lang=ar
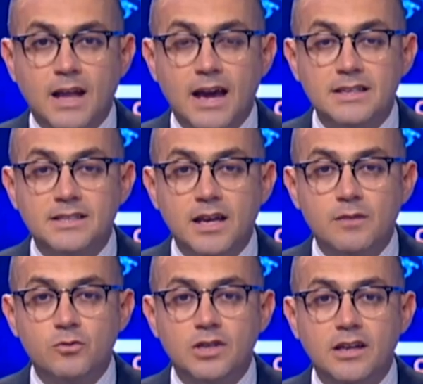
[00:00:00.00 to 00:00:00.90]

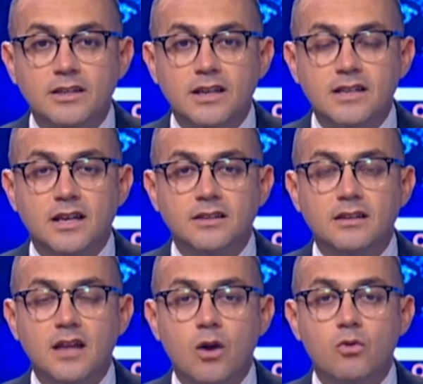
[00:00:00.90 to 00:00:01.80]
أعزائي المشاهدين
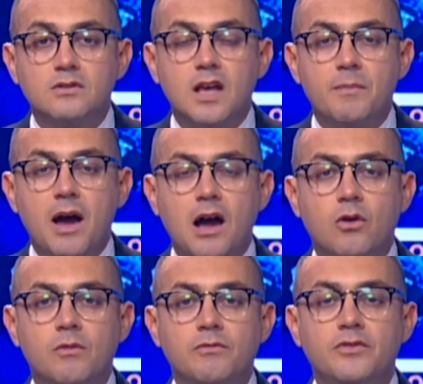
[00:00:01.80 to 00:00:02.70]
أسعد الله
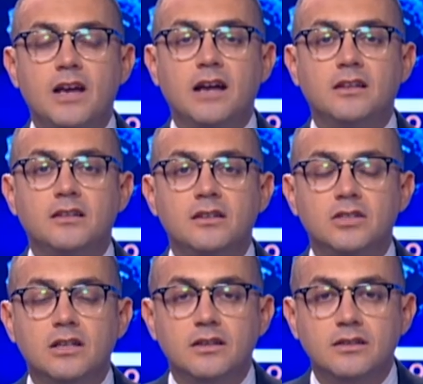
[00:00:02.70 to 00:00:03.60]
صباحكم في عدد
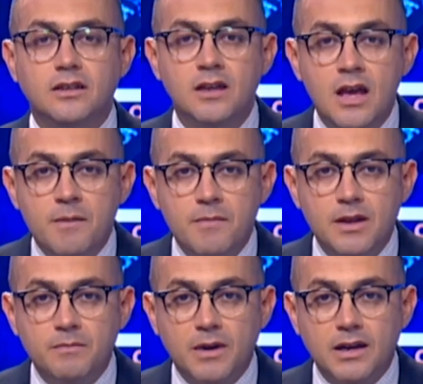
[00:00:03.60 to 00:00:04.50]
جديد
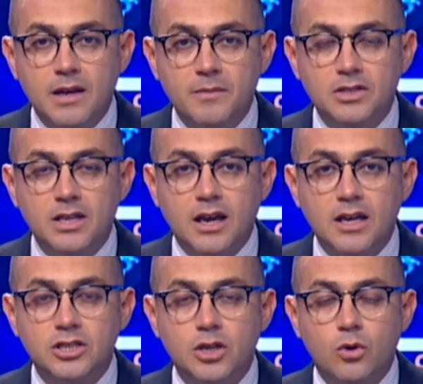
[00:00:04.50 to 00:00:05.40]
من برنامج
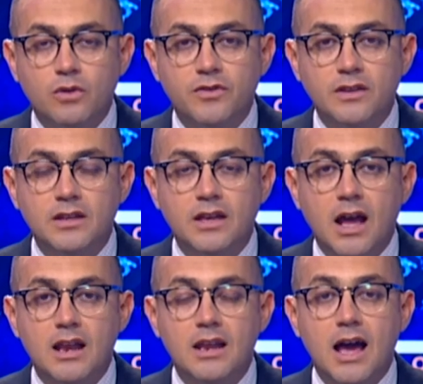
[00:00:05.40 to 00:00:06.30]
نقاش غرفة
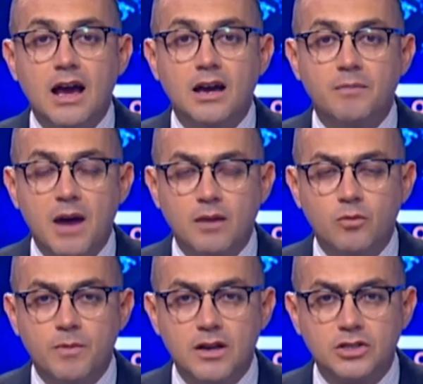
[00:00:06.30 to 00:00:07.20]

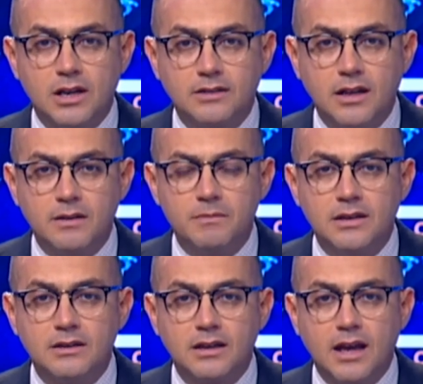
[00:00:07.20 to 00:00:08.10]
الأخبار مباشرة
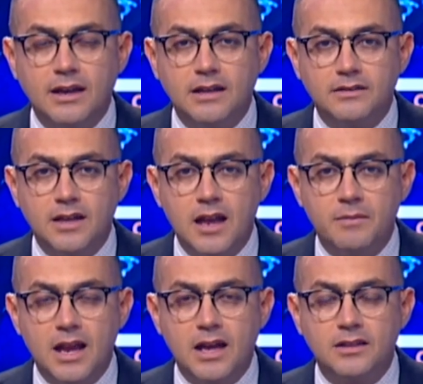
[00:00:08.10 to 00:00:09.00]
من قناة
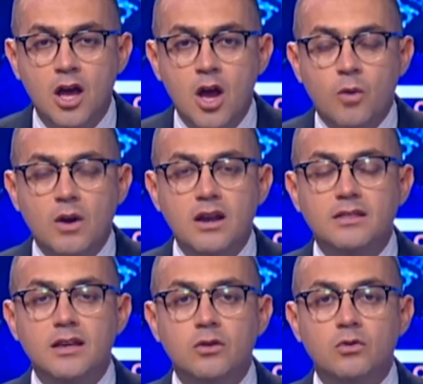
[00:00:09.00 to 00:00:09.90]
البلاد
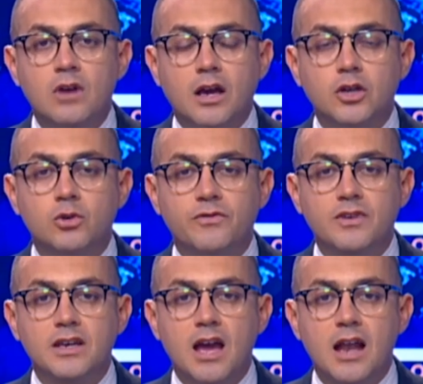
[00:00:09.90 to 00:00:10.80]
والذي نناقش
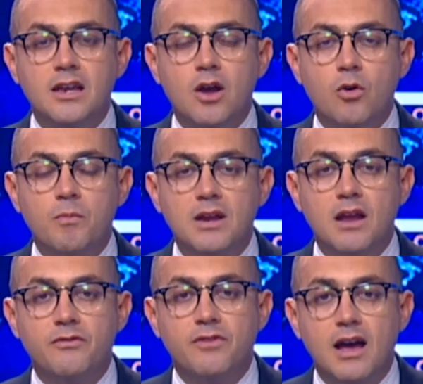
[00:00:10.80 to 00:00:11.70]
فيه اليوم
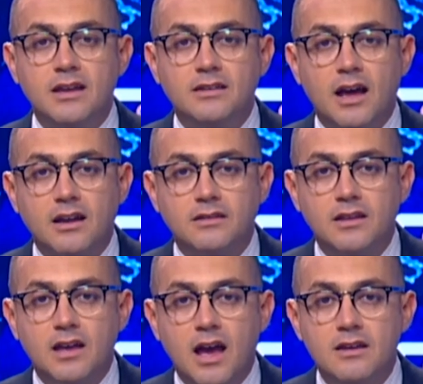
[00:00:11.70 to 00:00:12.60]
ملف إدارة
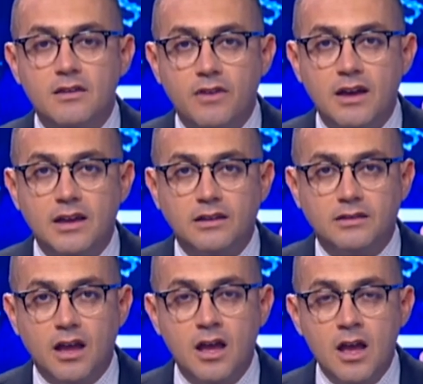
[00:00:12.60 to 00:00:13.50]
النفايات